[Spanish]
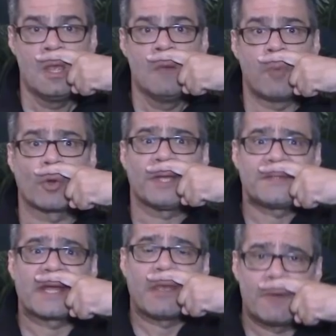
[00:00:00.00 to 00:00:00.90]
porque
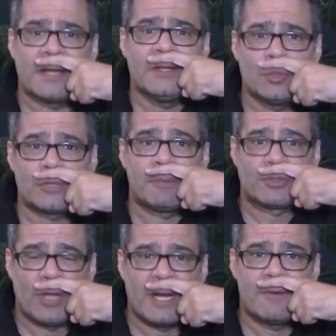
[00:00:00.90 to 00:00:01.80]
tras quebrar la industria
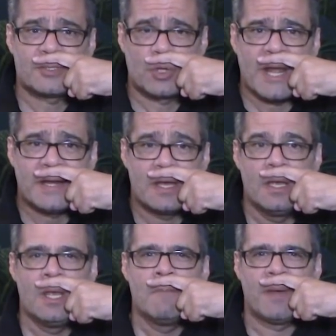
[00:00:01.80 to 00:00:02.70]
petrolera venezolana,
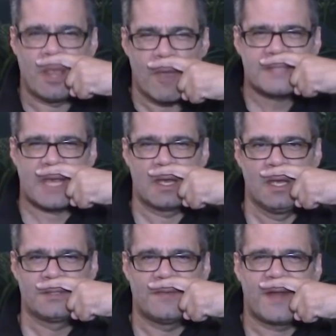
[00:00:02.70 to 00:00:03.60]
PDVSA
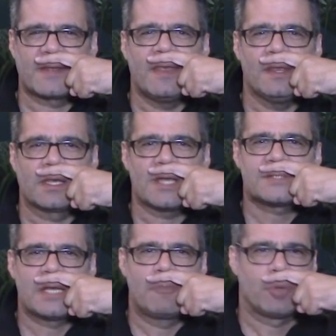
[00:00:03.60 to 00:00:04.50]
tendrá que
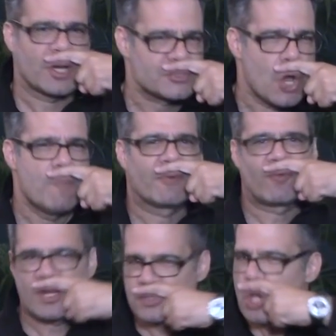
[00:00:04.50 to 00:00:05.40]
dedicarse a la exploración,
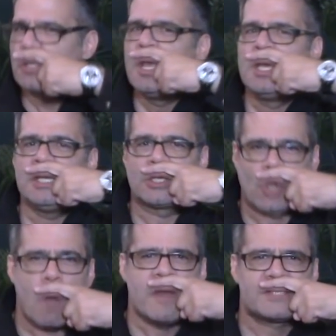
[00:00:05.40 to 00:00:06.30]
perforación y
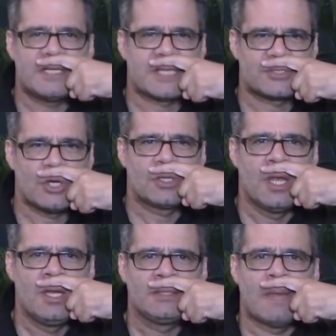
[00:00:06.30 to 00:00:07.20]
comercialización
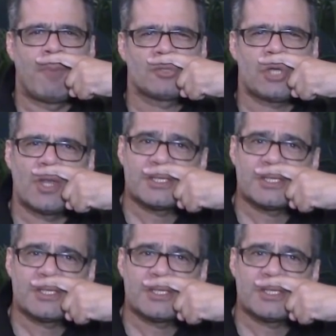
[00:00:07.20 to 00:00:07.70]
de pozos de